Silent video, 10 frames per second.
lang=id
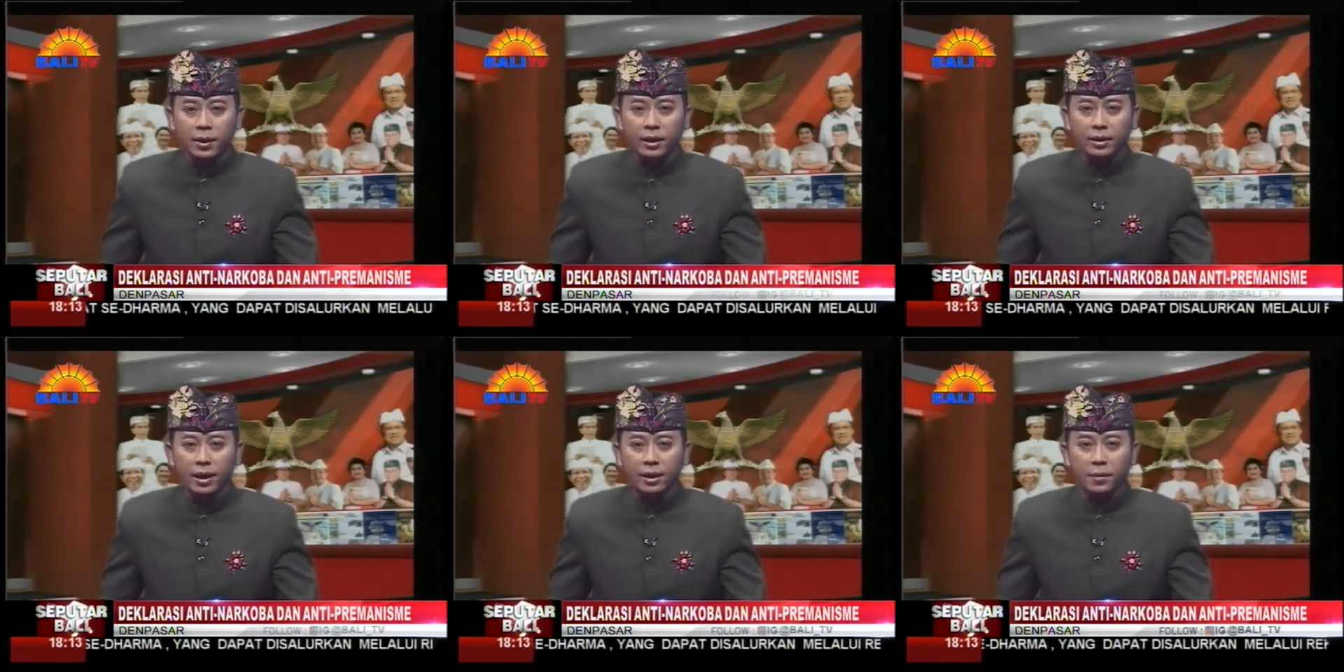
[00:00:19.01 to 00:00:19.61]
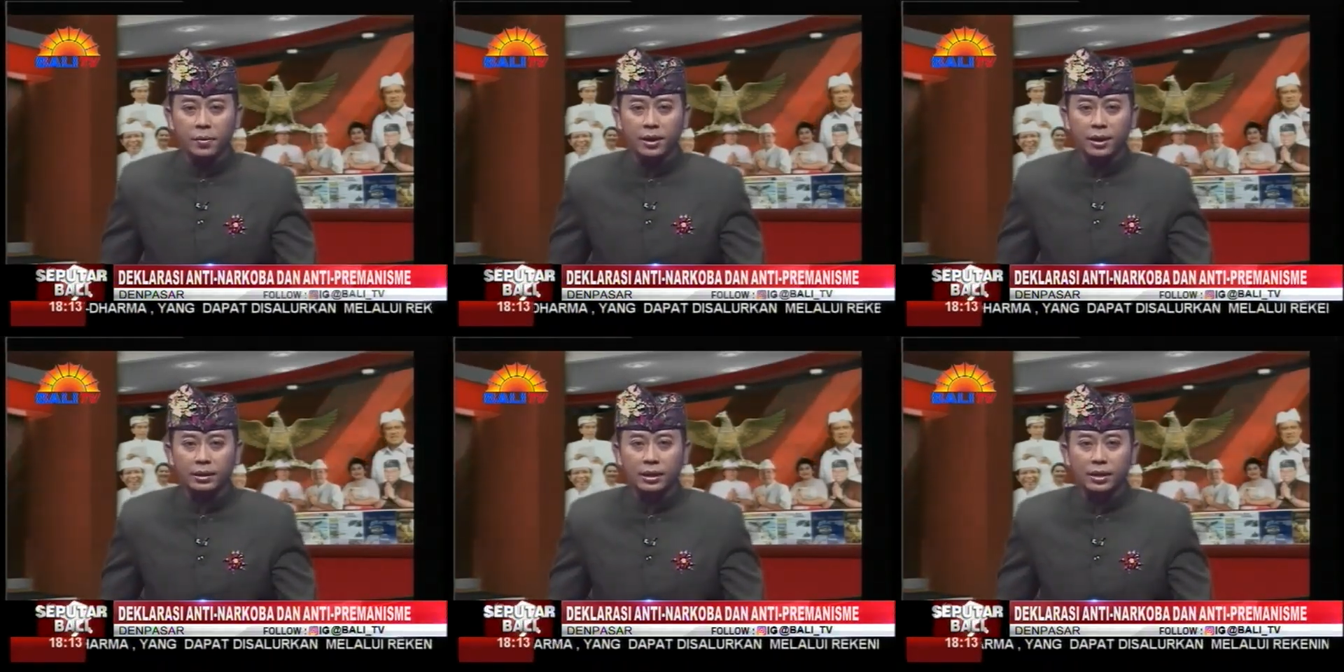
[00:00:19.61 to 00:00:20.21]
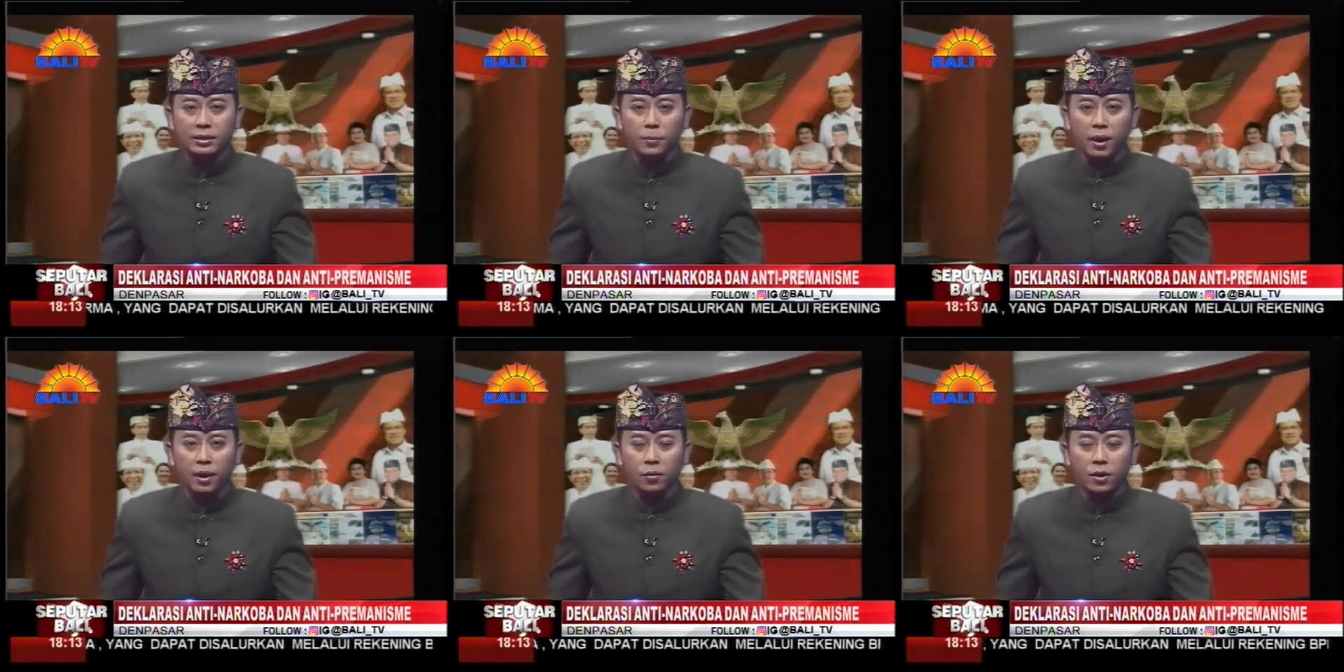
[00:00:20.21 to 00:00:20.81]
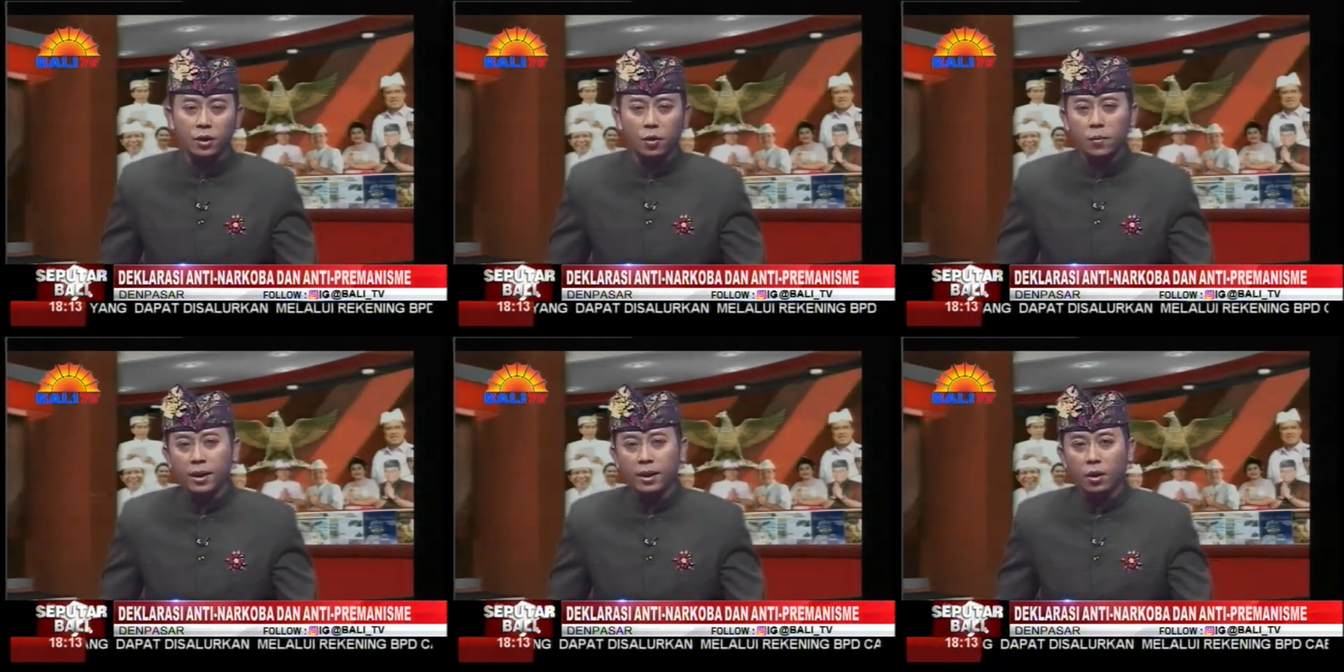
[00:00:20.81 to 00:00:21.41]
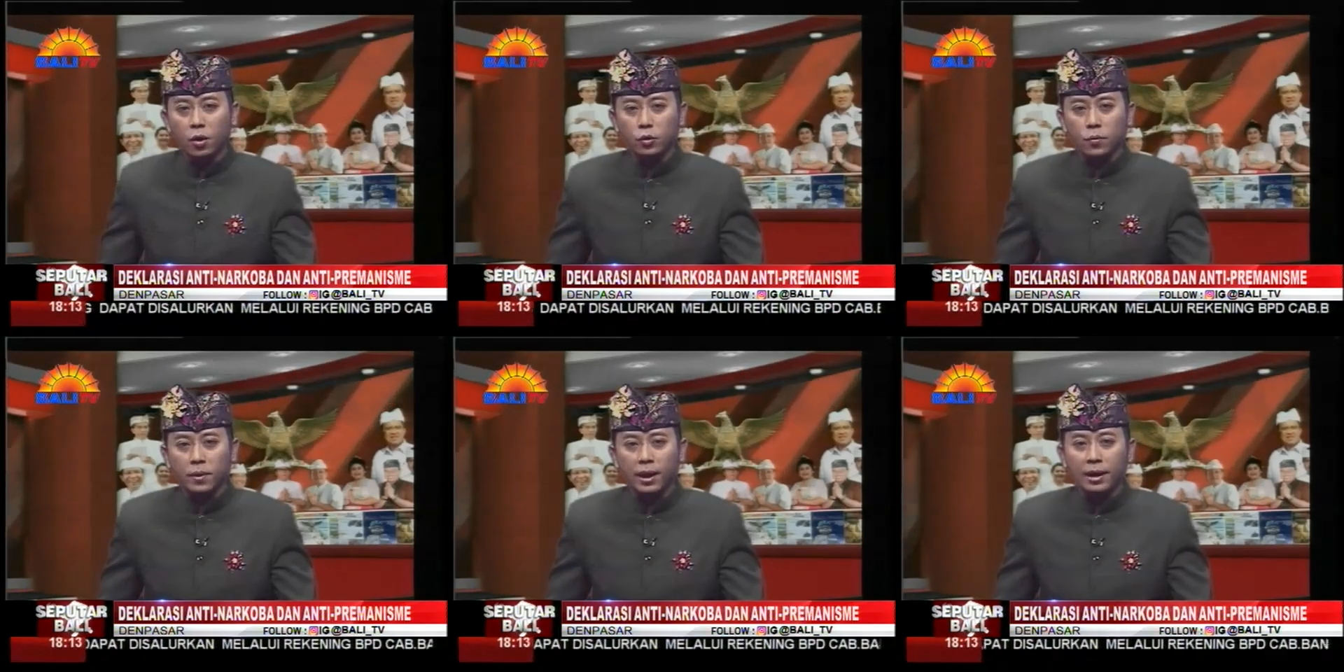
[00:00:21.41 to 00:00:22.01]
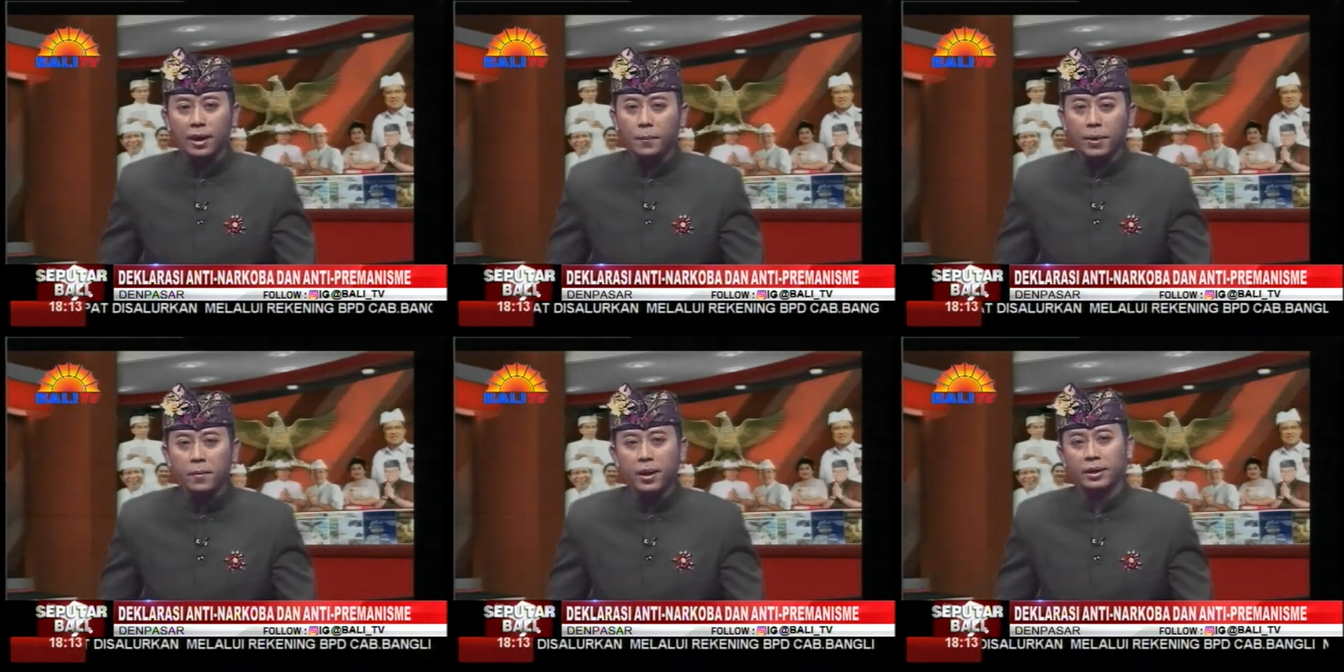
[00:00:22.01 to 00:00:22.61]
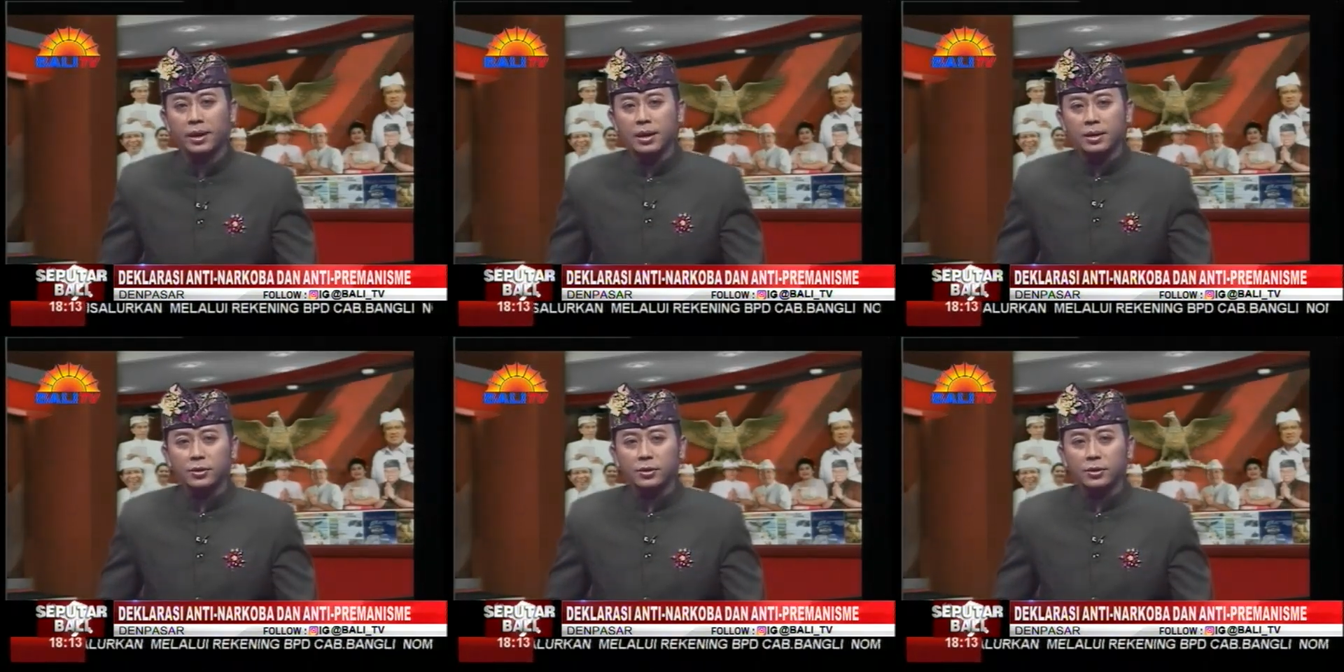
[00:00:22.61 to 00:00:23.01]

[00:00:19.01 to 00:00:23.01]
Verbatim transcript: pihaknya akan menindak tegas pelaku narkoba dan oknum berlagak preman